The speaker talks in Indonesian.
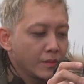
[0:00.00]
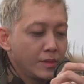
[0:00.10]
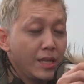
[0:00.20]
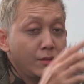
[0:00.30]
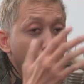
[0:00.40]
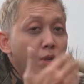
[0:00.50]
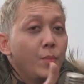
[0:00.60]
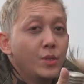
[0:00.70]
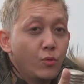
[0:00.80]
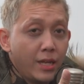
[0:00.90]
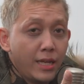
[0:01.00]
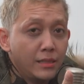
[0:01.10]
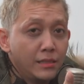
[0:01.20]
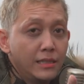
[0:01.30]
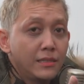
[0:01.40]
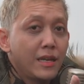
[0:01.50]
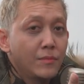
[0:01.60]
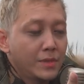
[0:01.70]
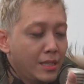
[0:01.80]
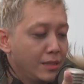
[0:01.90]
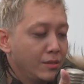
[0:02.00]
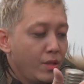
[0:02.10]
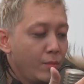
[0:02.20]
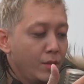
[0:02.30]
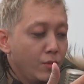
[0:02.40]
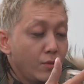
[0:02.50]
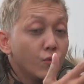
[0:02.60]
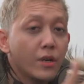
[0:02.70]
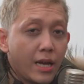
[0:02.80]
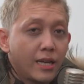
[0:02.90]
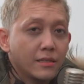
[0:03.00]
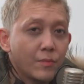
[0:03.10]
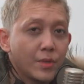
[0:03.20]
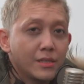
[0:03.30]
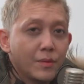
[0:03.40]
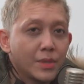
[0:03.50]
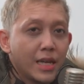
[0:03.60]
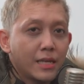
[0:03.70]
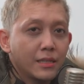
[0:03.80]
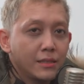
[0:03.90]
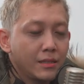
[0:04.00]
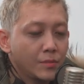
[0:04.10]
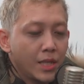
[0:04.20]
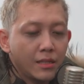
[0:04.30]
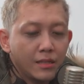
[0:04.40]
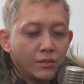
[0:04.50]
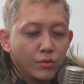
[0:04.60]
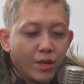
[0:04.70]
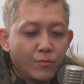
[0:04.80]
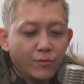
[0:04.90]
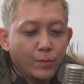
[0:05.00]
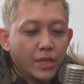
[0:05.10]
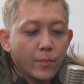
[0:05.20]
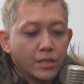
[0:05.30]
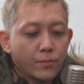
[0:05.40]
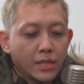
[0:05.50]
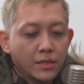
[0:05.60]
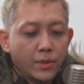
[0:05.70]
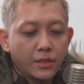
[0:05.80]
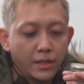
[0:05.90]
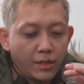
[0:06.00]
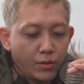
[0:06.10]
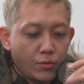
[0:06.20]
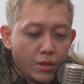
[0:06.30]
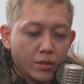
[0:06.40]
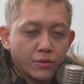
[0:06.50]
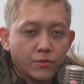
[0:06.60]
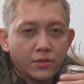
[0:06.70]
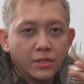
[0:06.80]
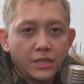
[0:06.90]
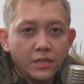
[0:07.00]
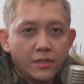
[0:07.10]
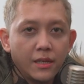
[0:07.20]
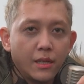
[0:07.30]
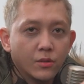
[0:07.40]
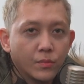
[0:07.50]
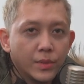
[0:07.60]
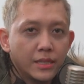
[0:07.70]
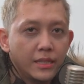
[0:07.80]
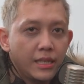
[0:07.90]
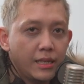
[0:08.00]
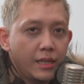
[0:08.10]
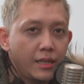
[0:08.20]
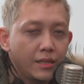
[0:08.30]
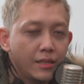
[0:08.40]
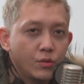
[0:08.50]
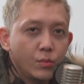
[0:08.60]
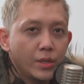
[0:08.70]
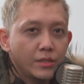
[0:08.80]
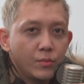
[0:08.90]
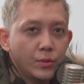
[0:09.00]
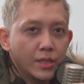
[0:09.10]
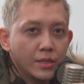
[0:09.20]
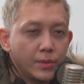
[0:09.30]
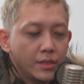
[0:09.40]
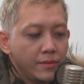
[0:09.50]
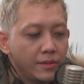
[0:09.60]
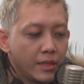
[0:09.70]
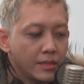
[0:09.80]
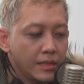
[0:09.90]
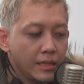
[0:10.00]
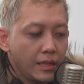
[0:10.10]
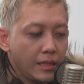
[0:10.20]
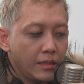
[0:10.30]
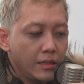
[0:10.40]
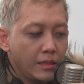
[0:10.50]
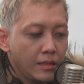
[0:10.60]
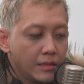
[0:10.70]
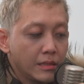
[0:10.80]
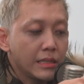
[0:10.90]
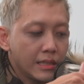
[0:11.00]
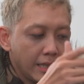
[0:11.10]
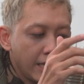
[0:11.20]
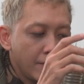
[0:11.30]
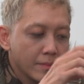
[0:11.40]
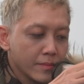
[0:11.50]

Dan gue kebetulan di jam tangan tuh emang gue suka sama jam tangan ya. Jam tangan kan juga movementnya macam-macam ada yang quartz, quartz digital, automatic itu pasti punya spesifikasi sendiri ya.